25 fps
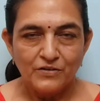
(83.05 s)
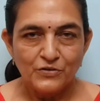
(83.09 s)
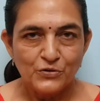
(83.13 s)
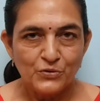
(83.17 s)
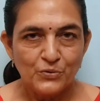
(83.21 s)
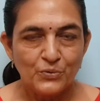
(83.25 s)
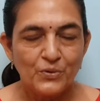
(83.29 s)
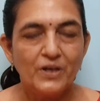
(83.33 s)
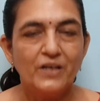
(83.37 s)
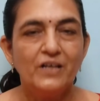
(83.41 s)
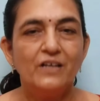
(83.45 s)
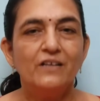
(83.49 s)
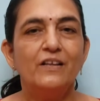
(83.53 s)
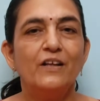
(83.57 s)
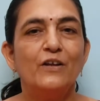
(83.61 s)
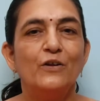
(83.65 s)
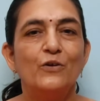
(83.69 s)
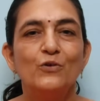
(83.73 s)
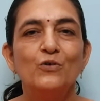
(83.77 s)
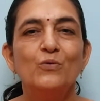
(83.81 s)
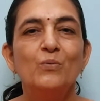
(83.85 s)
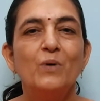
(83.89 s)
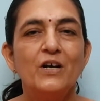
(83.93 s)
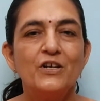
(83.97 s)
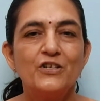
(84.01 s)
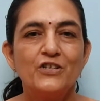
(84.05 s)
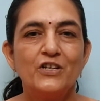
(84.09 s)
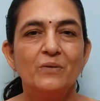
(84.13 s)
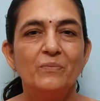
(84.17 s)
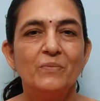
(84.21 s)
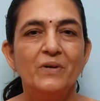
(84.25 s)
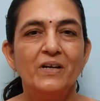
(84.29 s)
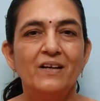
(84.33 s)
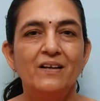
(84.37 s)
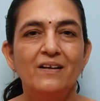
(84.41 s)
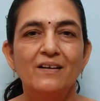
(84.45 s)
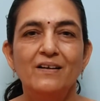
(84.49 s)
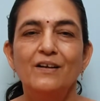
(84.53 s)
चुकी ये तेलुगु भाषा
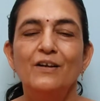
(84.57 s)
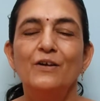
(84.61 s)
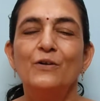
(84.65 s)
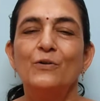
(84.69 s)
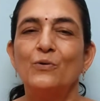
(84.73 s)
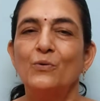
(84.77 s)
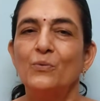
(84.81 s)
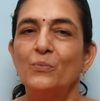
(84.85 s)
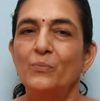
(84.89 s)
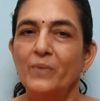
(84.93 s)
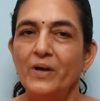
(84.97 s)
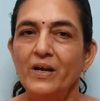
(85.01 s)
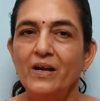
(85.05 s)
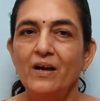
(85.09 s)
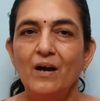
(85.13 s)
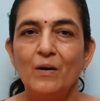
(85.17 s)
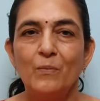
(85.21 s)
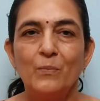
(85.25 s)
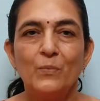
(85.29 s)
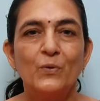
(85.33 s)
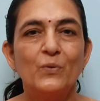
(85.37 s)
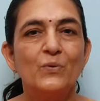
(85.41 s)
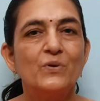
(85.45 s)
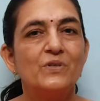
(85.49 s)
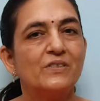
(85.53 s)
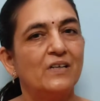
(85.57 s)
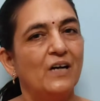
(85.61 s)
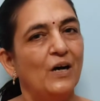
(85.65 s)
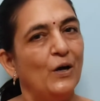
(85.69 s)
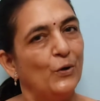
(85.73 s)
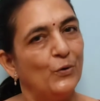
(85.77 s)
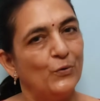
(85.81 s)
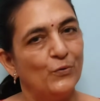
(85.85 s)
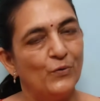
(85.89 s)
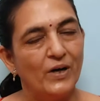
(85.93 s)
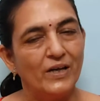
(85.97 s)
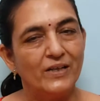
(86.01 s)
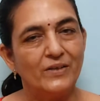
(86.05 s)
में है तो मैं आपको इसका
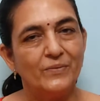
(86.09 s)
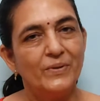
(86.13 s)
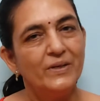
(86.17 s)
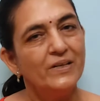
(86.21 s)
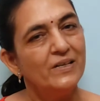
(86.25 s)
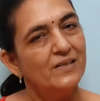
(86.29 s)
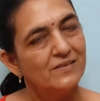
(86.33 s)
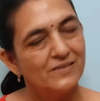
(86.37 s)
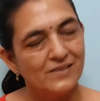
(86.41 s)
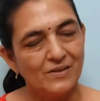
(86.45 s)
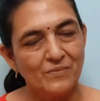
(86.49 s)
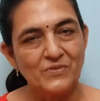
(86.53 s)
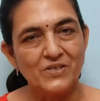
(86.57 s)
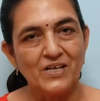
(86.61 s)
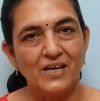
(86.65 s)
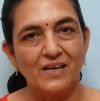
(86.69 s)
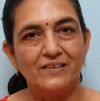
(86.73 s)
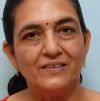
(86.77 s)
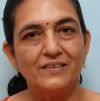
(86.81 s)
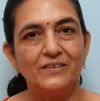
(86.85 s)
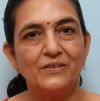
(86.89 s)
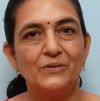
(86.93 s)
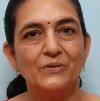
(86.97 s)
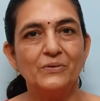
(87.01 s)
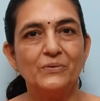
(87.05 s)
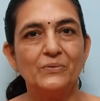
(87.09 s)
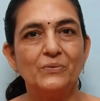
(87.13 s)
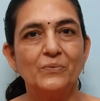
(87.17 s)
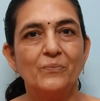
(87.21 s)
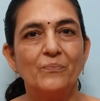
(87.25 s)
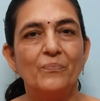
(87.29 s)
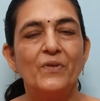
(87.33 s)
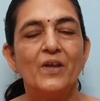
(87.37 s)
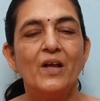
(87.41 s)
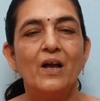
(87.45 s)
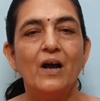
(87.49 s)
अनुवाद भी समझा देती हूँ